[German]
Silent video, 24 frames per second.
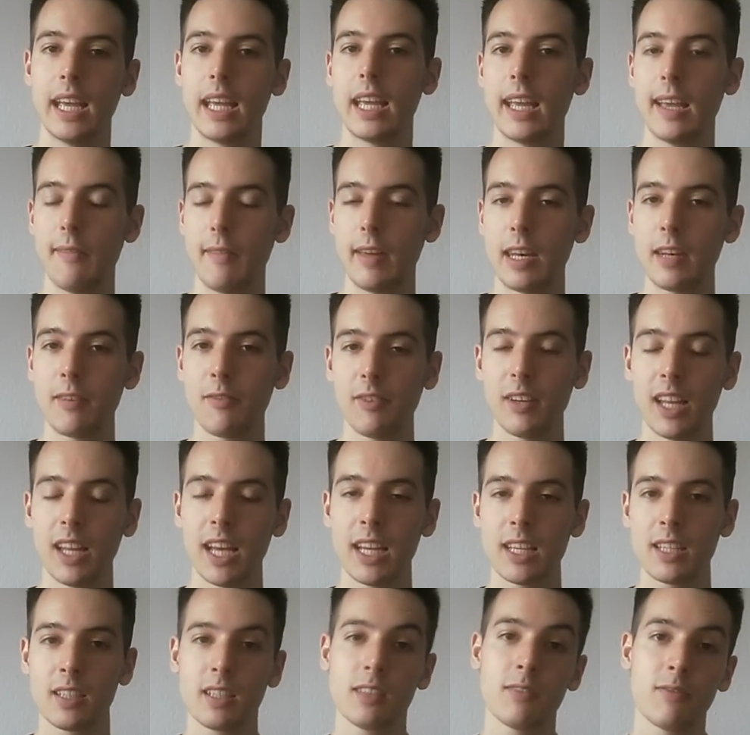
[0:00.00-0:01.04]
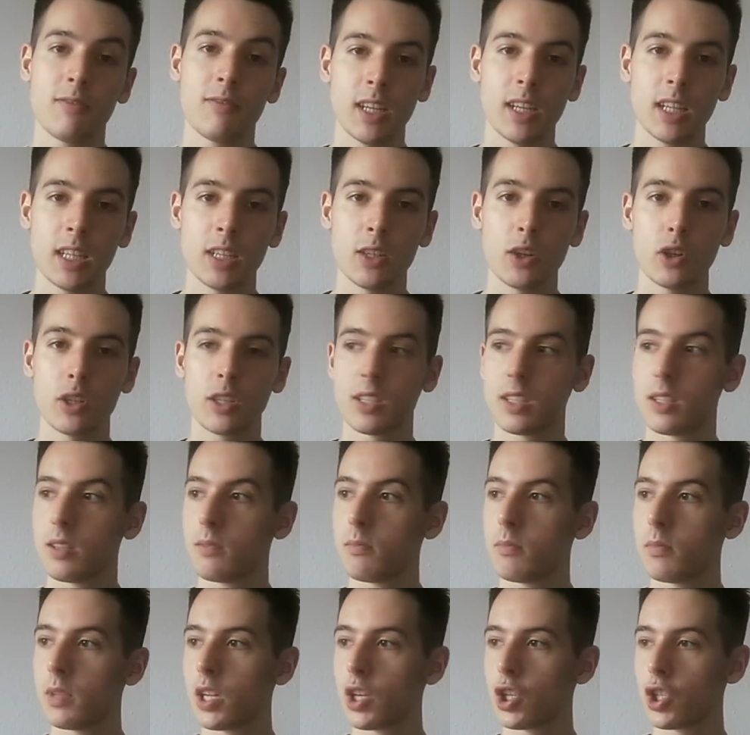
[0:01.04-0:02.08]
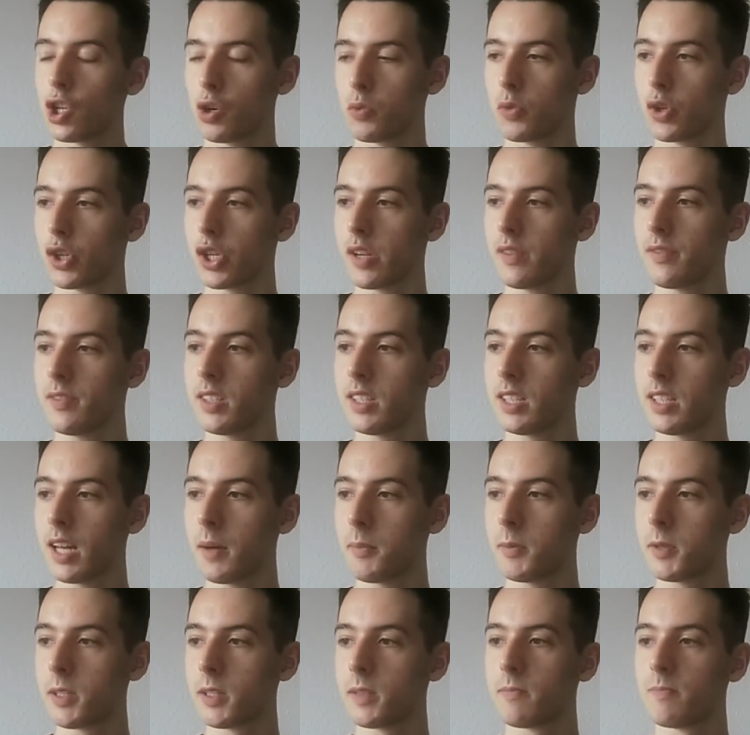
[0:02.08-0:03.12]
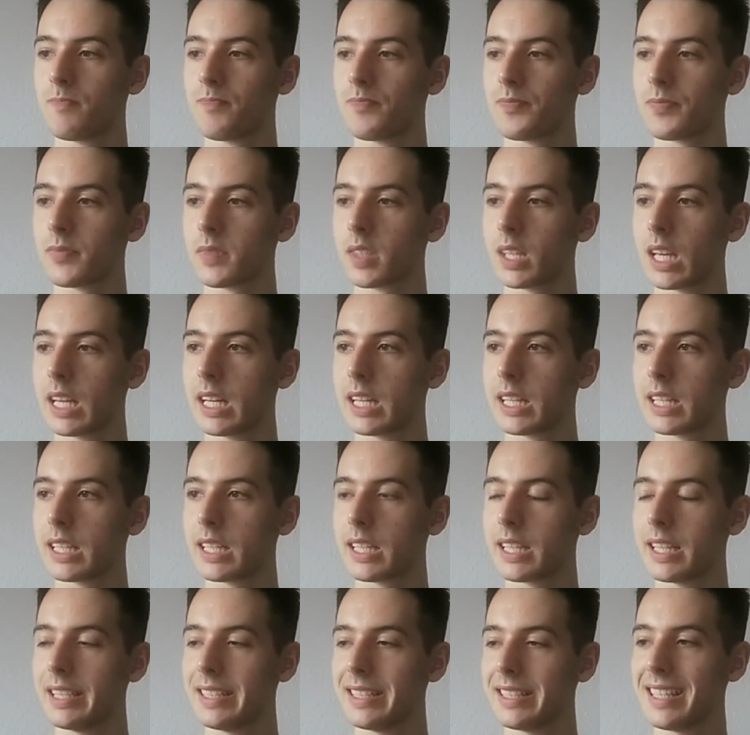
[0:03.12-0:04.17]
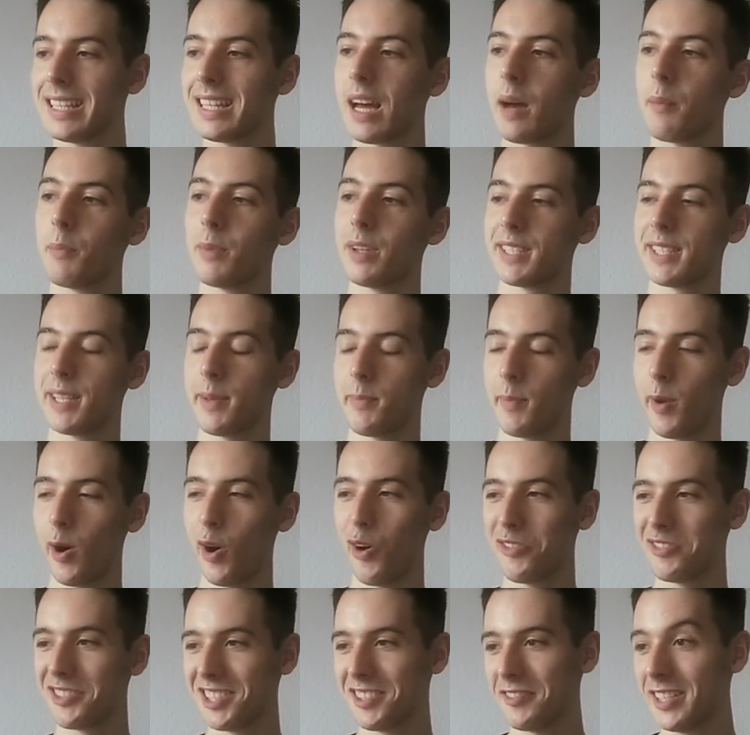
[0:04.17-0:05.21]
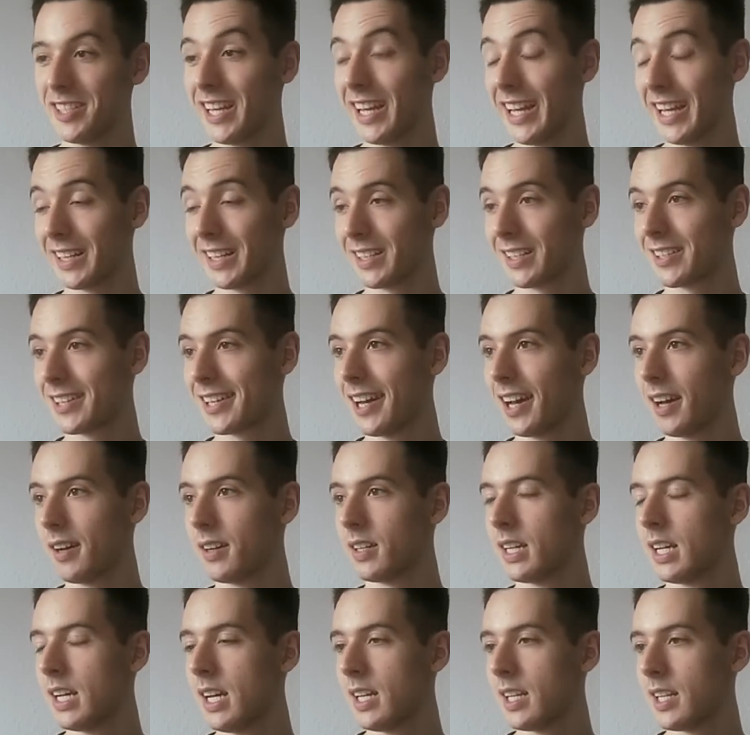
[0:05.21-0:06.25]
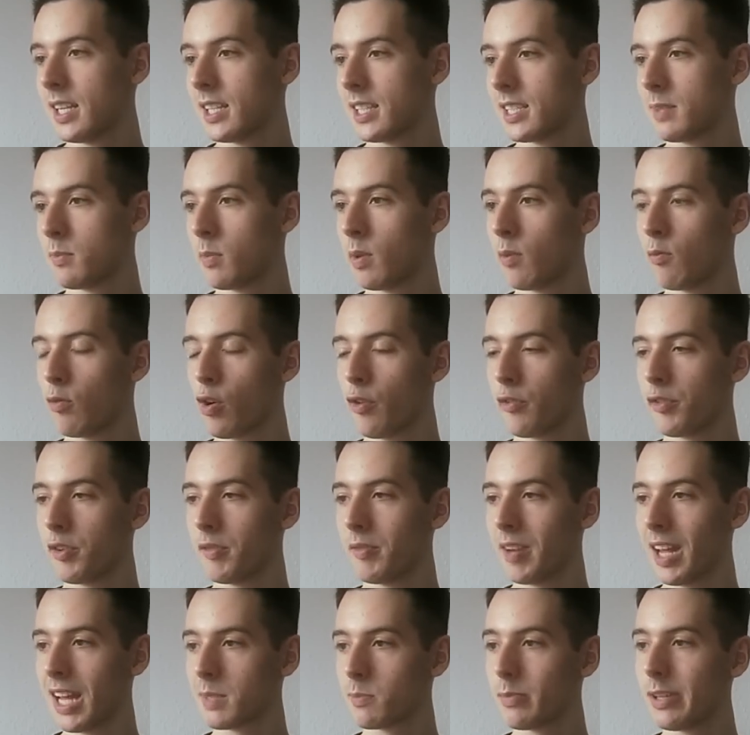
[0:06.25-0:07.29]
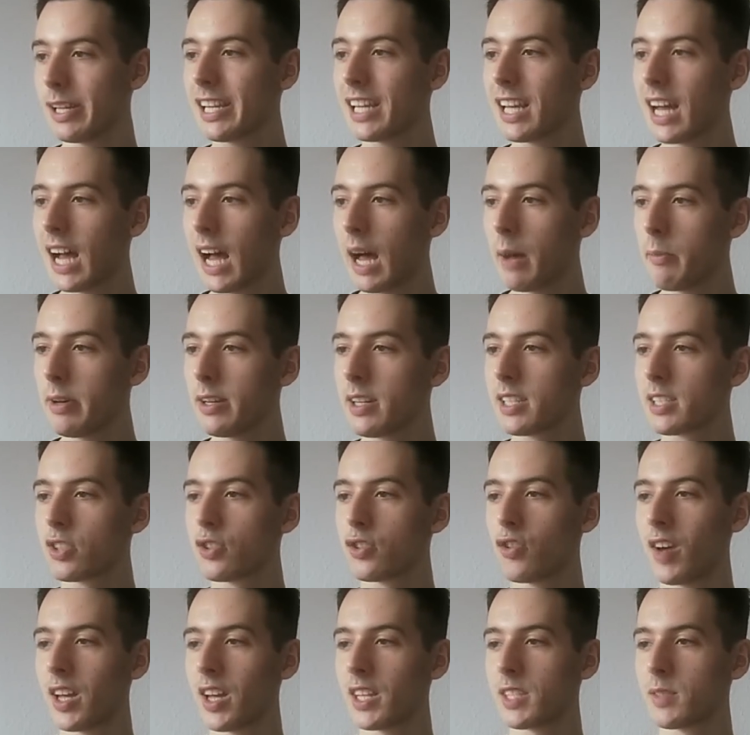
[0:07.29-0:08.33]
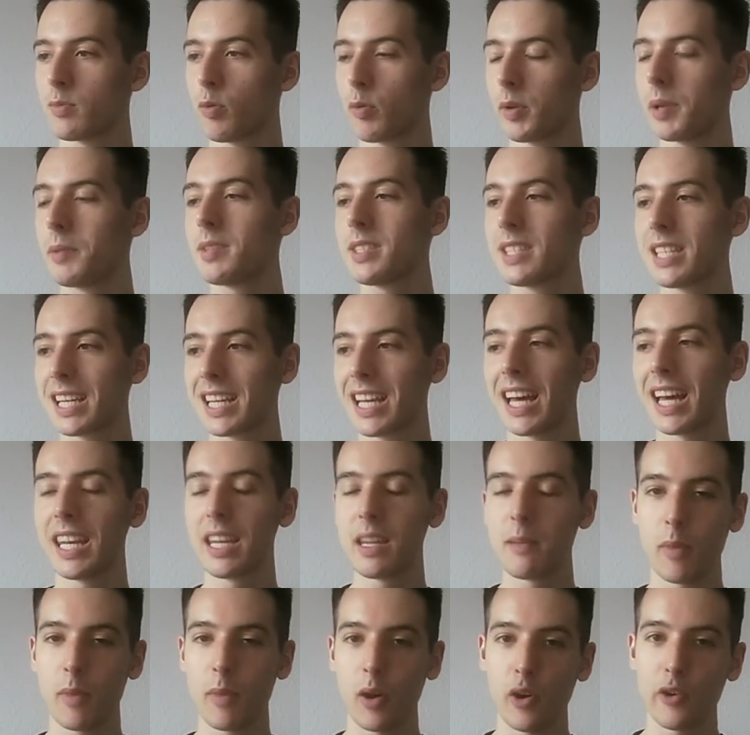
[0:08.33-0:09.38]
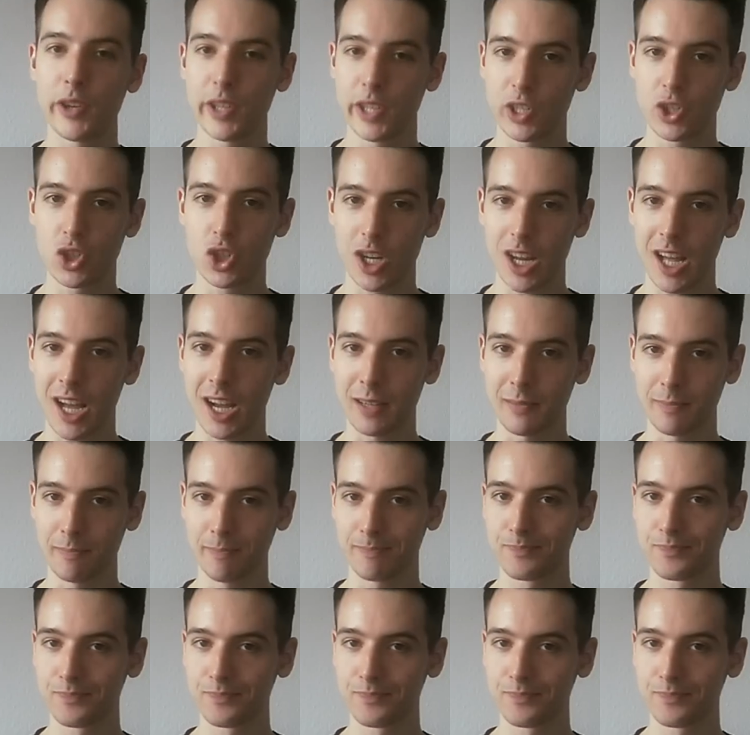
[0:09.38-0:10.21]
Ihr werdet vielleicht, wenn ihr euch mit der Störung beschäftigt habt, gesehen haben, dass der Bau auf C4 hängt. Klar, das sieht man wohl auf den ersten Blick, aber das schwarze Problem ist, er kann den Bauern nicht schlagen.